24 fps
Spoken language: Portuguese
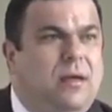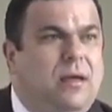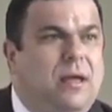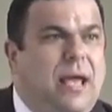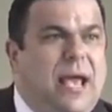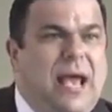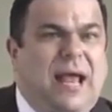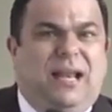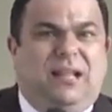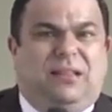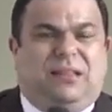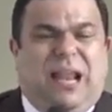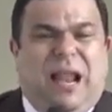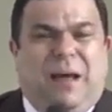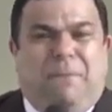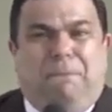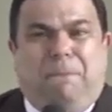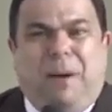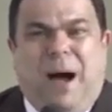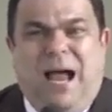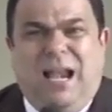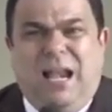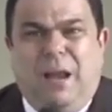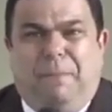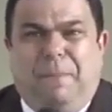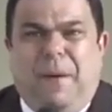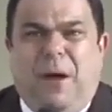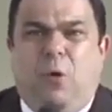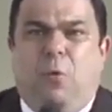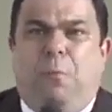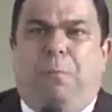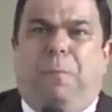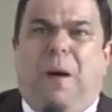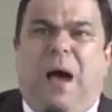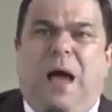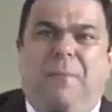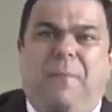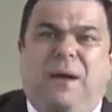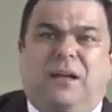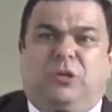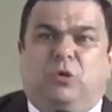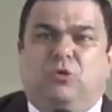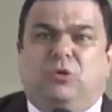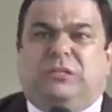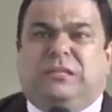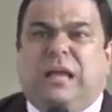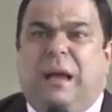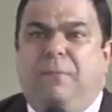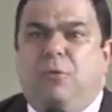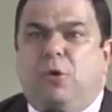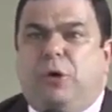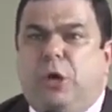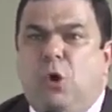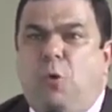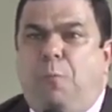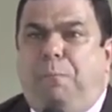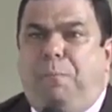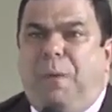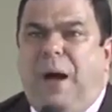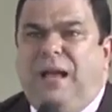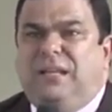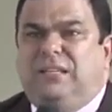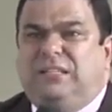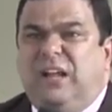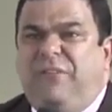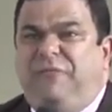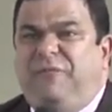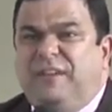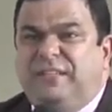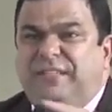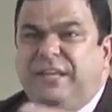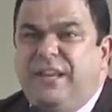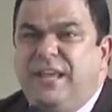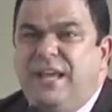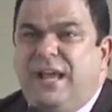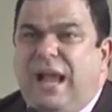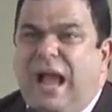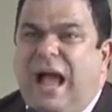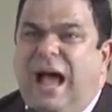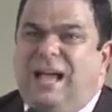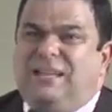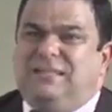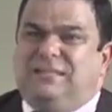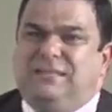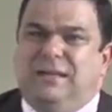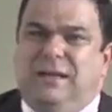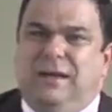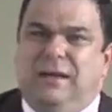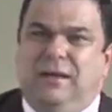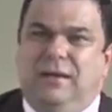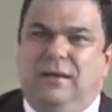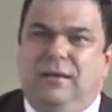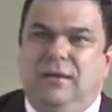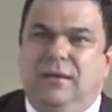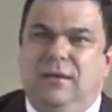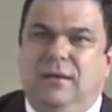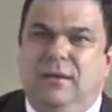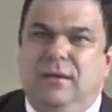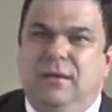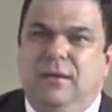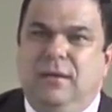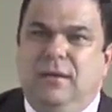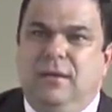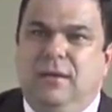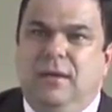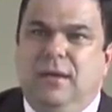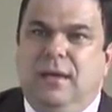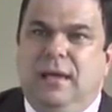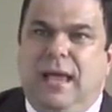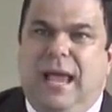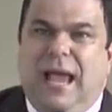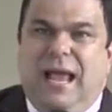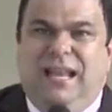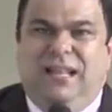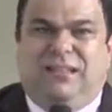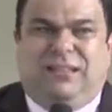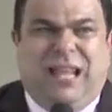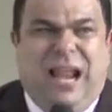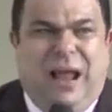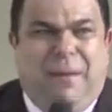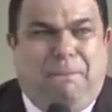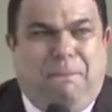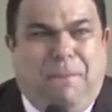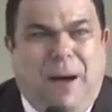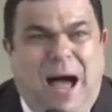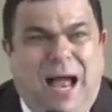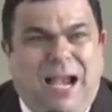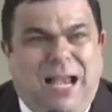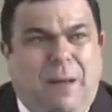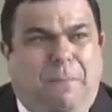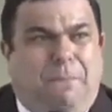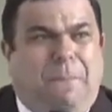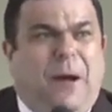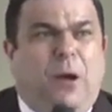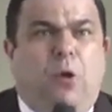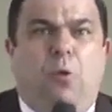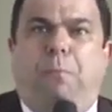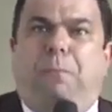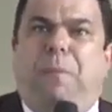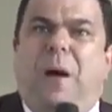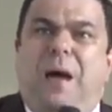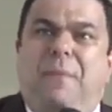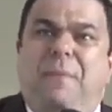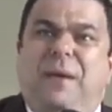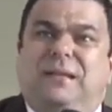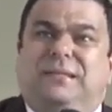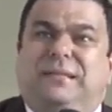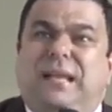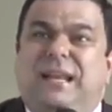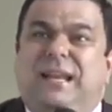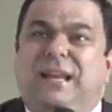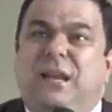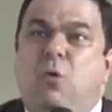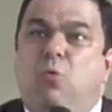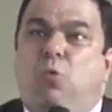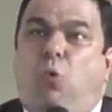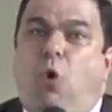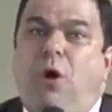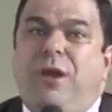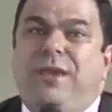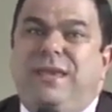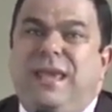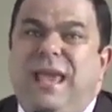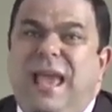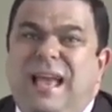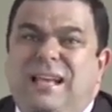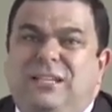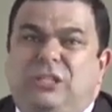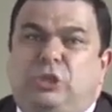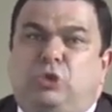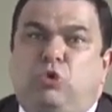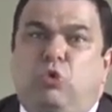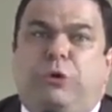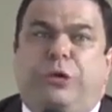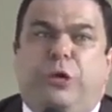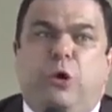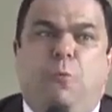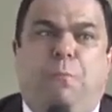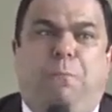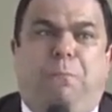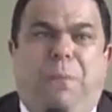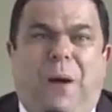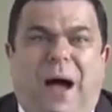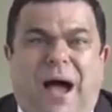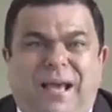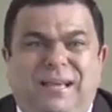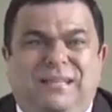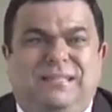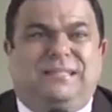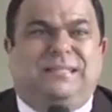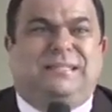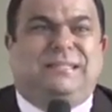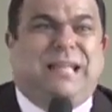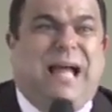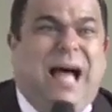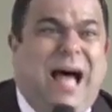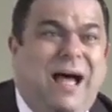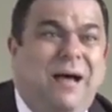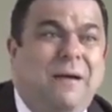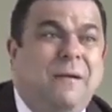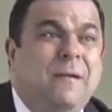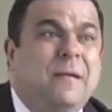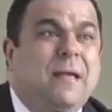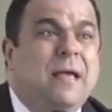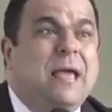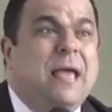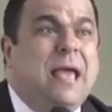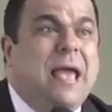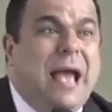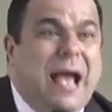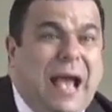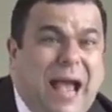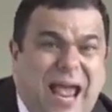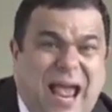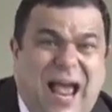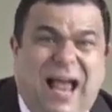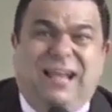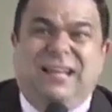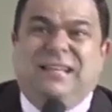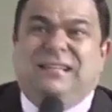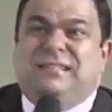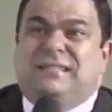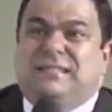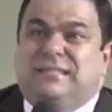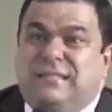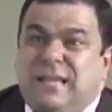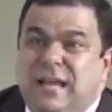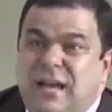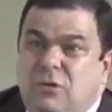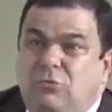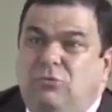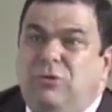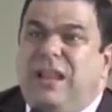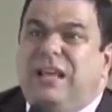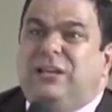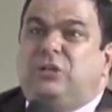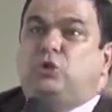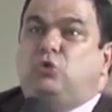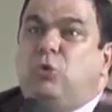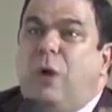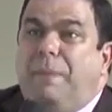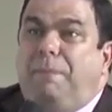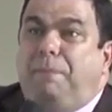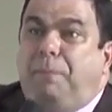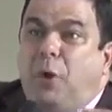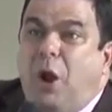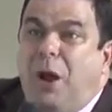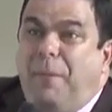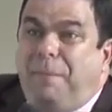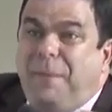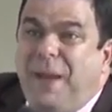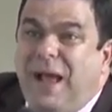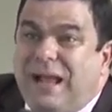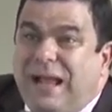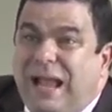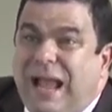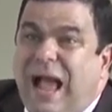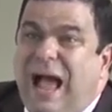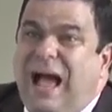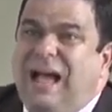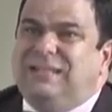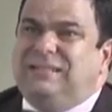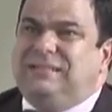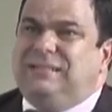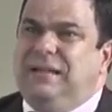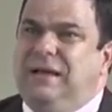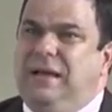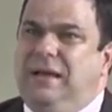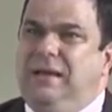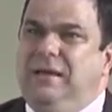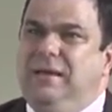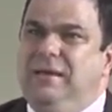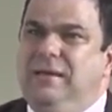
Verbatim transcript: Ele trabalha para o pai, mas não sabe o que o pai está fazendo em casa. Ele trabalha para o pai, mas ele não conhece o que o pai está realizando na sua própria casa.